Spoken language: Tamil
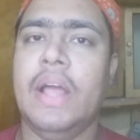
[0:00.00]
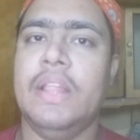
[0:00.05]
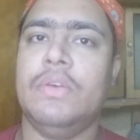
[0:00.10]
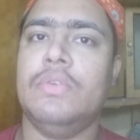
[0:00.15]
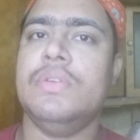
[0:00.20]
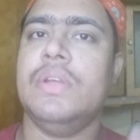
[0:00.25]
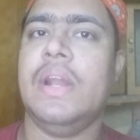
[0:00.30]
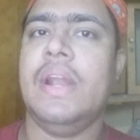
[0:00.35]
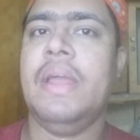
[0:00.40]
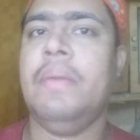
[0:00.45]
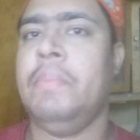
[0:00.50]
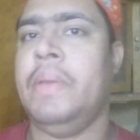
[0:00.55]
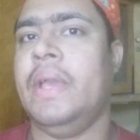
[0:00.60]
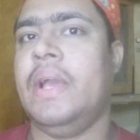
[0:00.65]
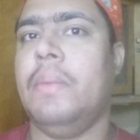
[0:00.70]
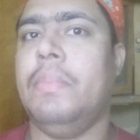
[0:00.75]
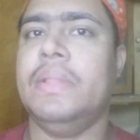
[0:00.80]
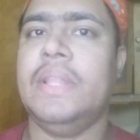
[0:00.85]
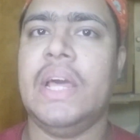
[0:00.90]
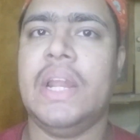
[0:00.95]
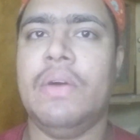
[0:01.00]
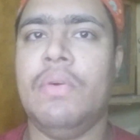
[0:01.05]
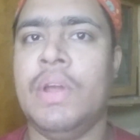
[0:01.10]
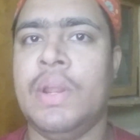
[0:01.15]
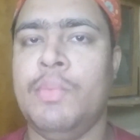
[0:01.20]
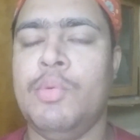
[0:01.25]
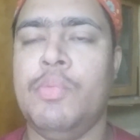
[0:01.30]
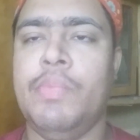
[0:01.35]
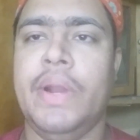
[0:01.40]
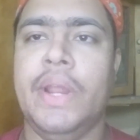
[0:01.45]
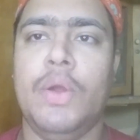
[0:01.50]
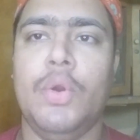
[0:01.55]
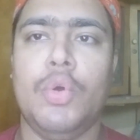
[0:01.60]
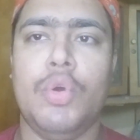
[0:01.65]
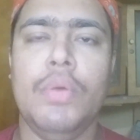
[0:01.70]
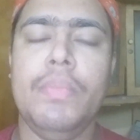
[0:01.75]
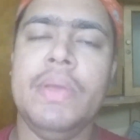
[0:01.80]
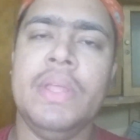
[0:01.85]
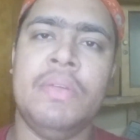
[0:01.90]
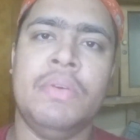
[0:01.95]
அது கொஞ்சம் நல்லா மேக்கப் தரவாக ரிமூவ் பண்ணி
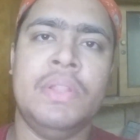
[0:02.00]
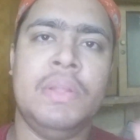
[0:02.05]
கொடுக்கும் இது